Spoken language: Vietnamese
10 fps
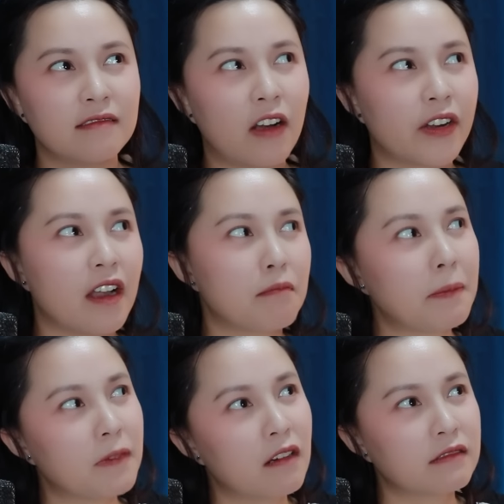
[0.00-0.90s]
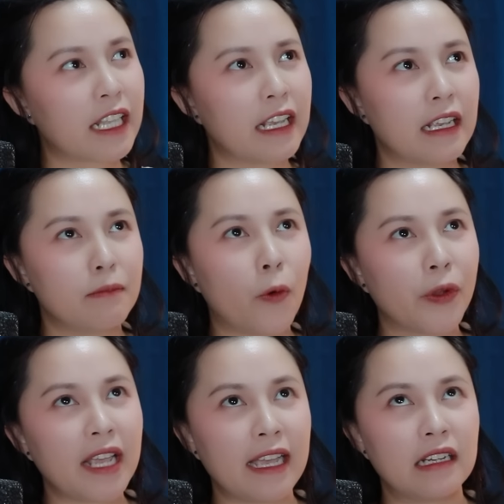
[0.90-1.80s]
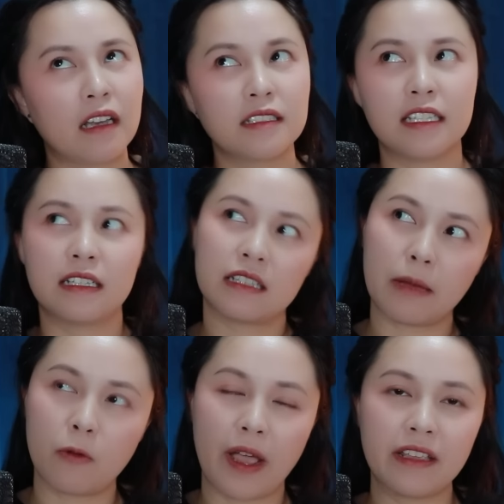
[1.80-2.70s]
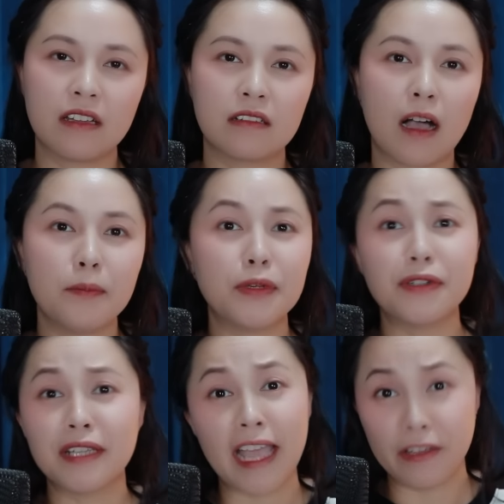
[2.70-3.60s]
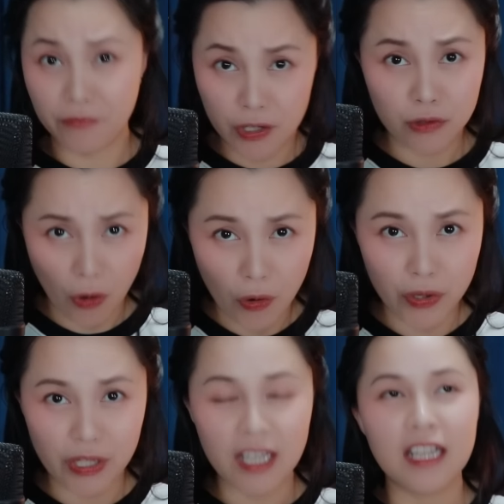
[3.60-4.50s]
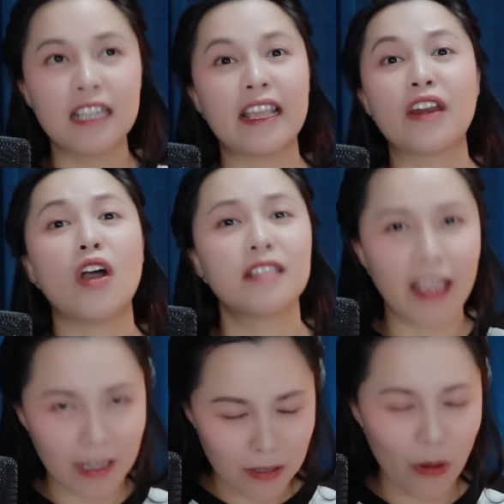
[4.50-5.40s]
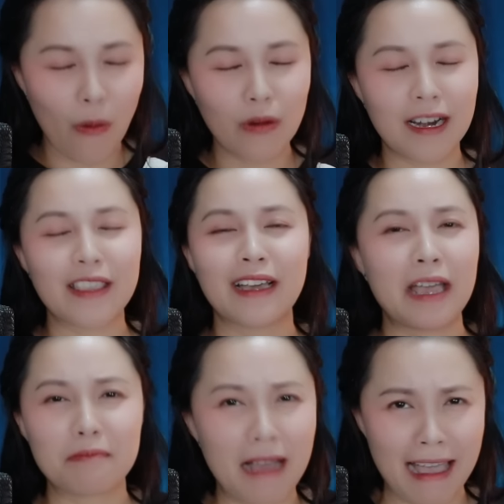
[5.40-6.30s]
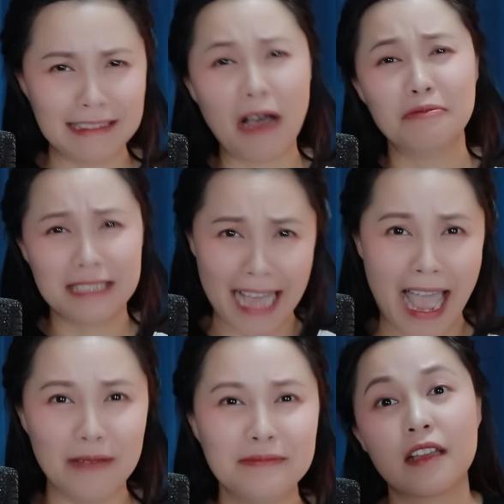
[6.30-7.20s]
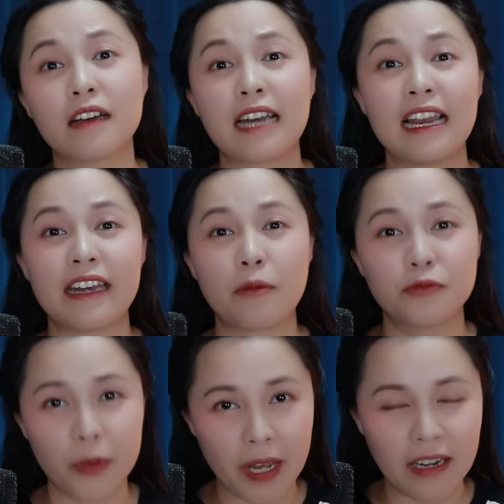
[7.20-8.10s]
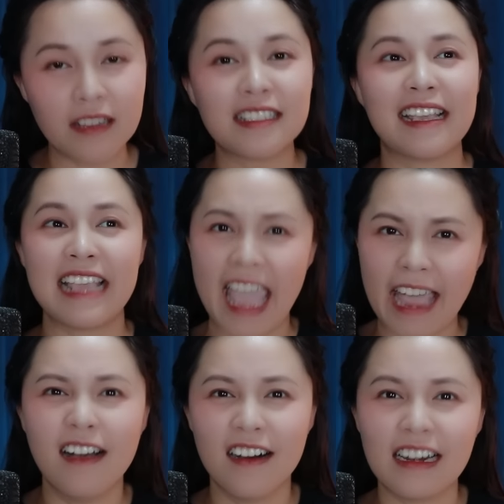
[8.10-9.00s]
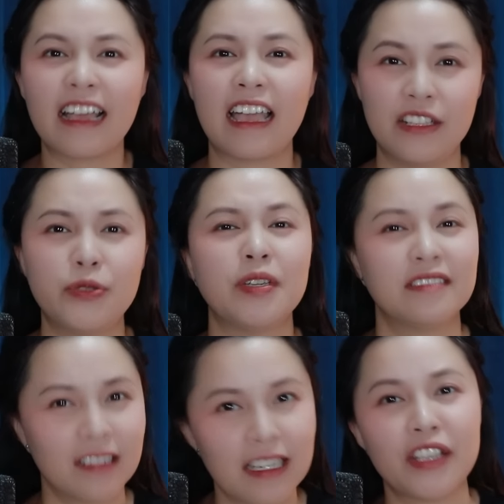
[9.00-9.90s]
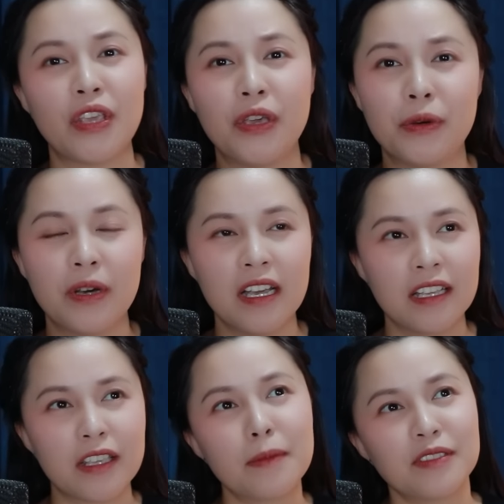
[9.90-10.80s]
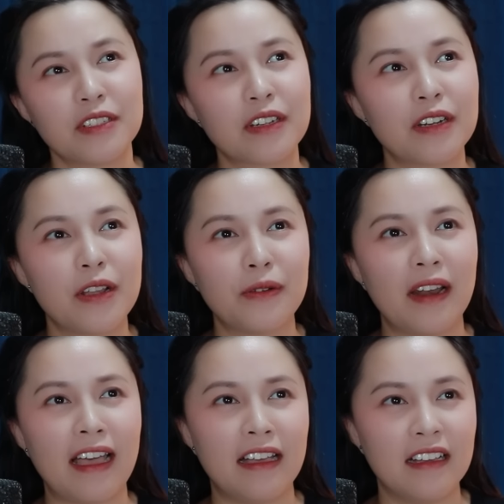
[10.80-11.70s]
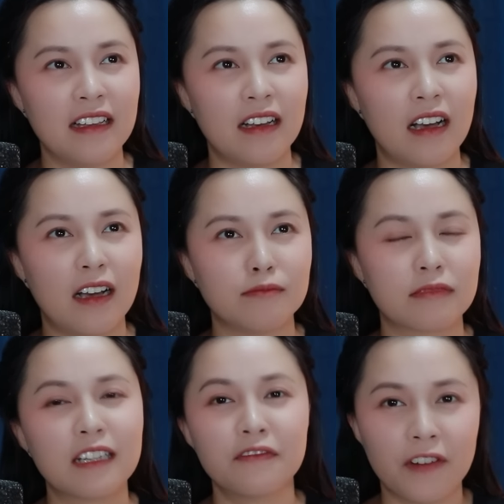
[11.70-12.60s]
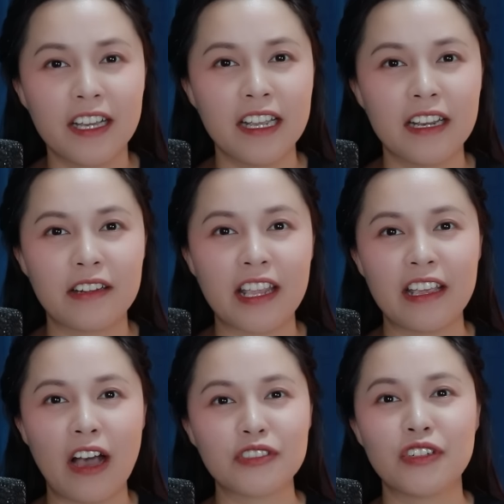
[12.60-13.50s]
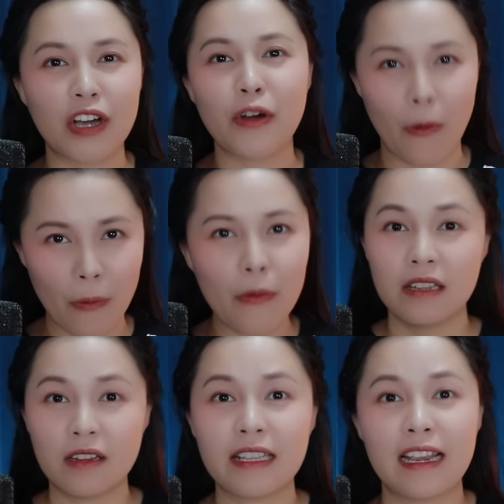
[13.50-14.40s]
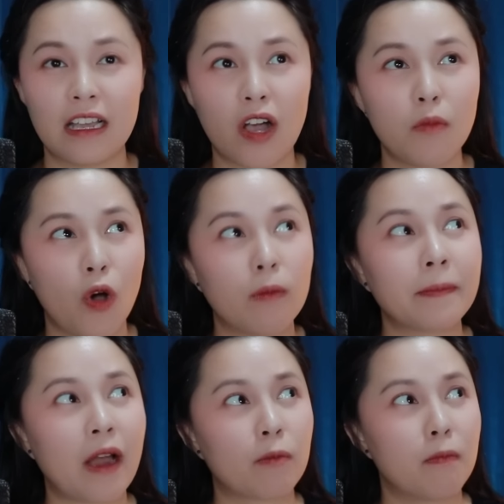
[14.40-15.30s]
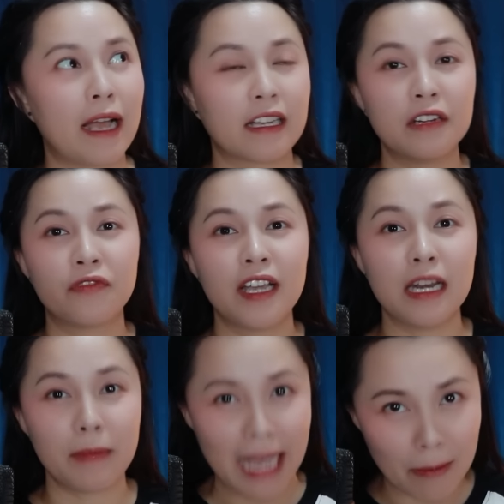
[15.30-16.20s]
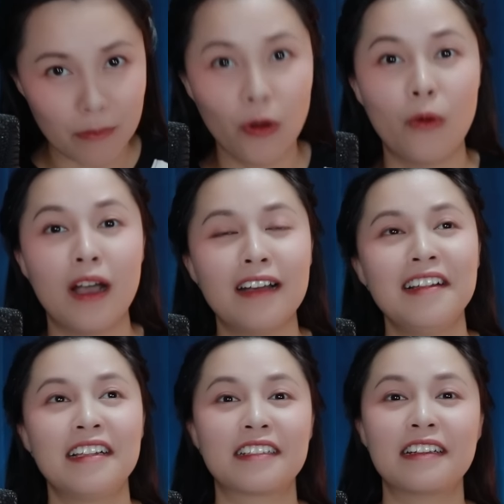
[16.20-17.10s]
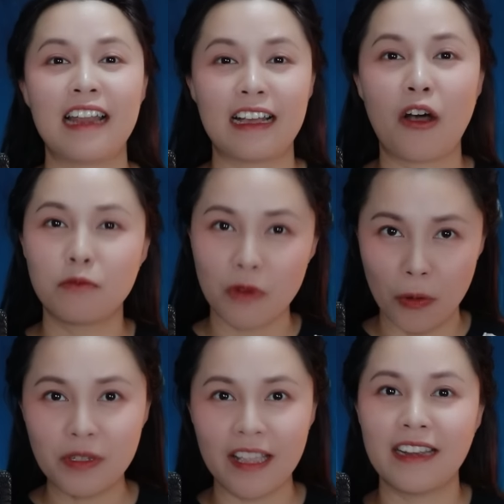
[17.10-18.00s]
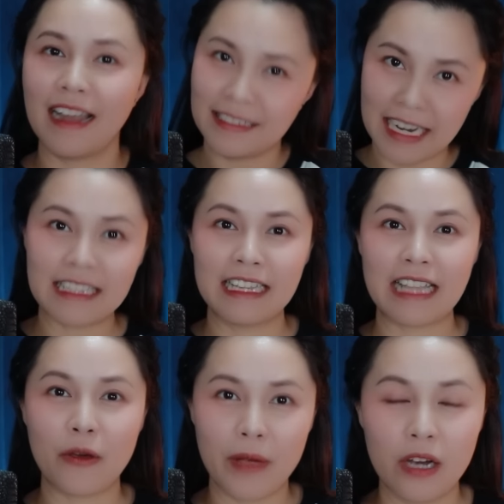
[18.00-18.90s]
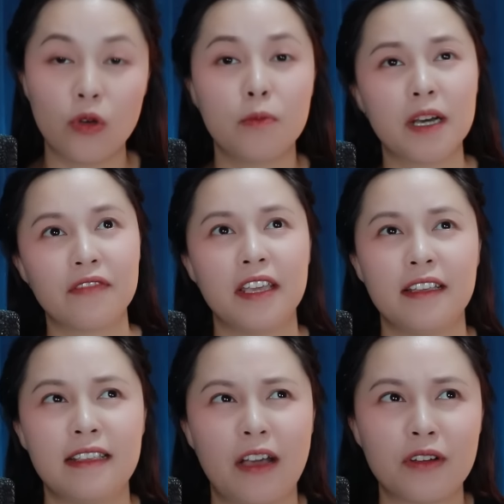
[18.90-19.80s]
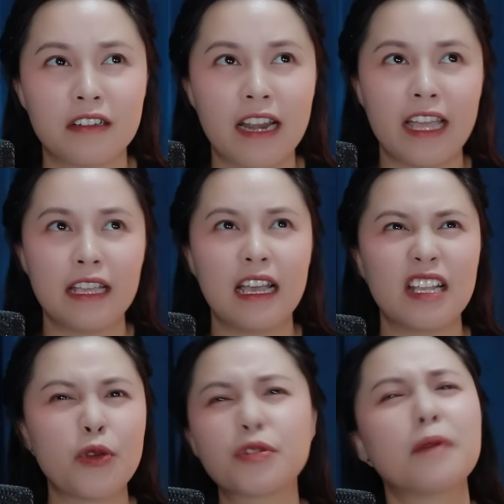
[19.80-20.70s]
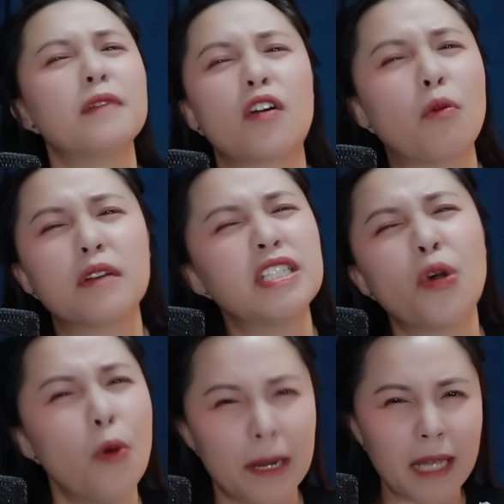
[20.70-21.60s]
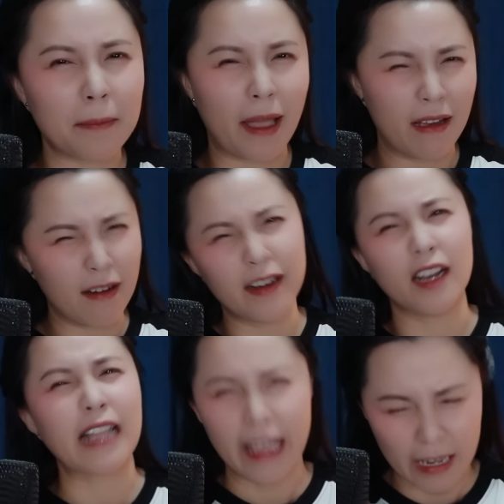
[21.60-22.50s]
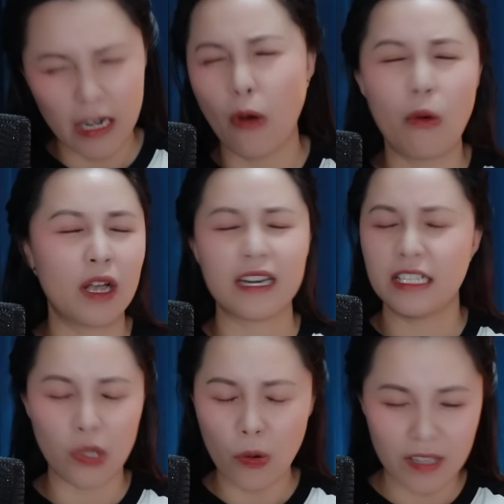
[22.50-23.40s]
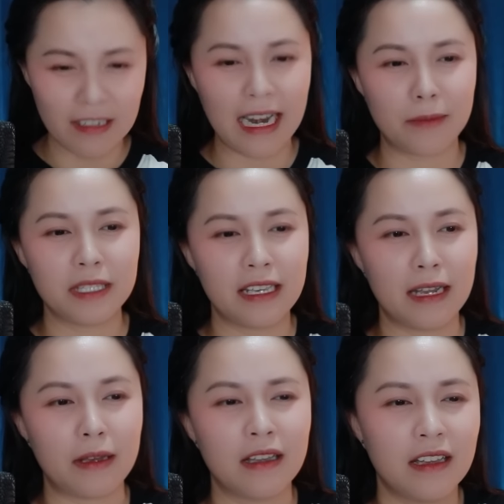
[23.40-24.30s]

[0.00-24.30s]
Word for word: hồi đợt bắp ngưng thì mỗi ngày nó chỉ tầm khoảng chừng có 10 ngàn view thôi thì nói thiệt luôn để cho các bạn thông cảm thật ra là đọc truyện nó sẽ nhàn hơn là kể chuyện rất là nhiều nhưng mà chỉ có điều là um, kinh phí thì thì họ chưa có đủ nói thiệt là có bộ bắp đọc mà kinh phí là bị âm luôn á tức là không đủ tiền để trả tiền tác quyền luôn bởi vì dạo gần đây á, youtube nó cũng đi xuống lắm các bạn ơi nói thiệt luôn á đi xuống dữ lắm chỉ là